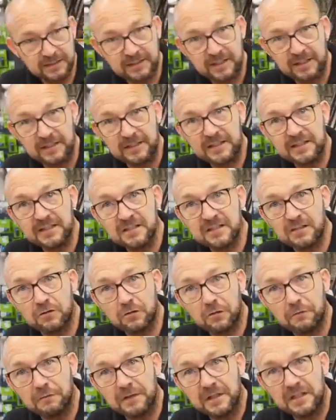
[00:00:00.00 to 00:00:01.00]
den riesen
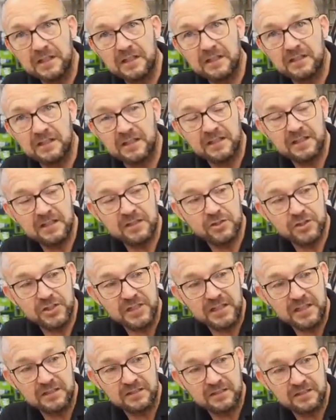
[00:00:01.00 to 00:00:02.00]
Koffer hier, der hier
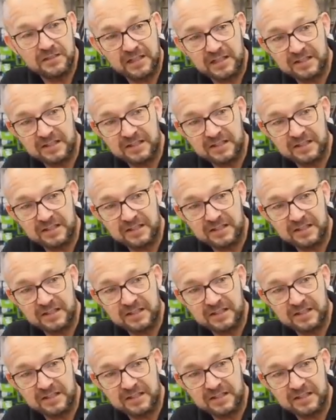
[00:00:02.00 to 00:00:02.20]
steht.